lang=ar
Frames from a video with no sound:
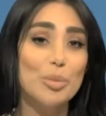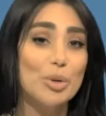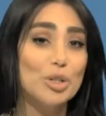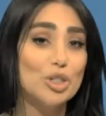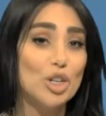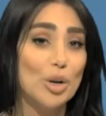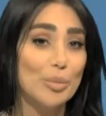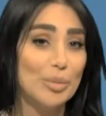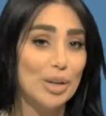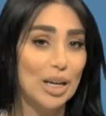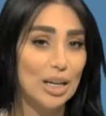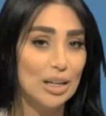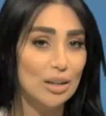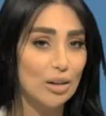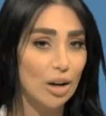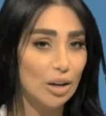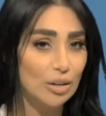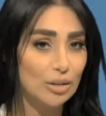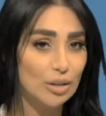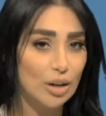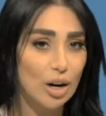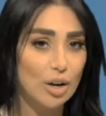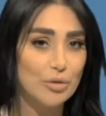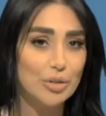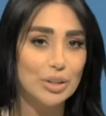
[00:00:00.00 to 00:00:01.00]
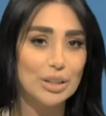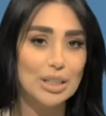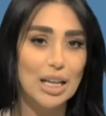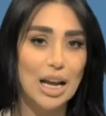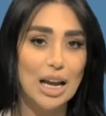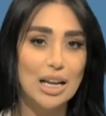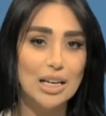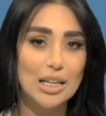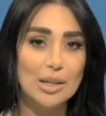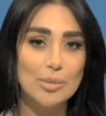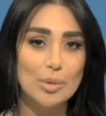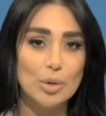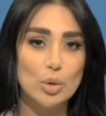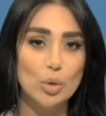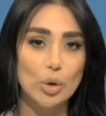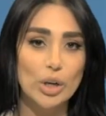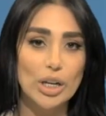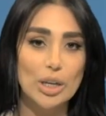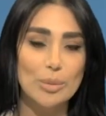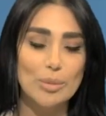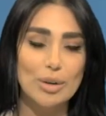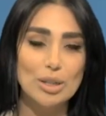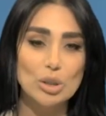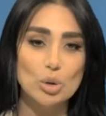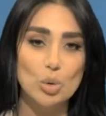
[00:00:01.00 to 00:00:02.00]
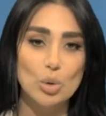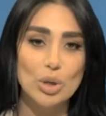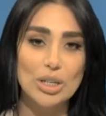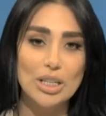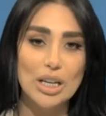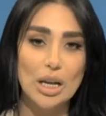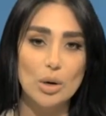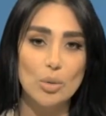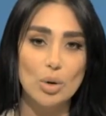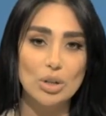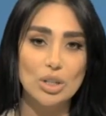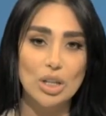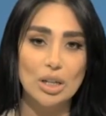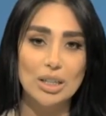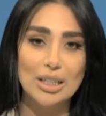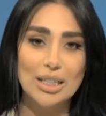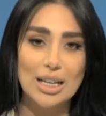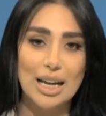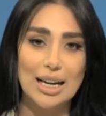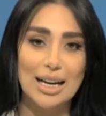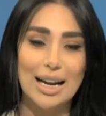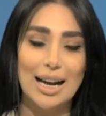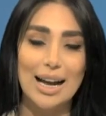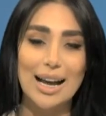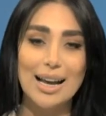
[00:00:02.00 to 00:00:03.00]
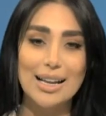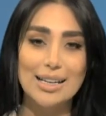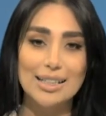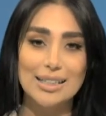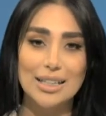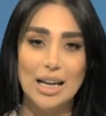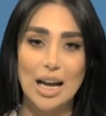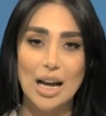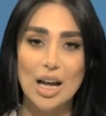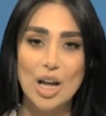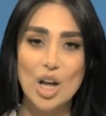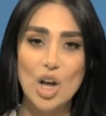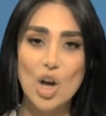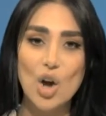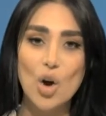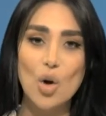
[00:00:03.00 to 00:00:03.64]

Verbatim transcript: بجميع الأطراف التحلي بروح المسؤولية الوطنية العالية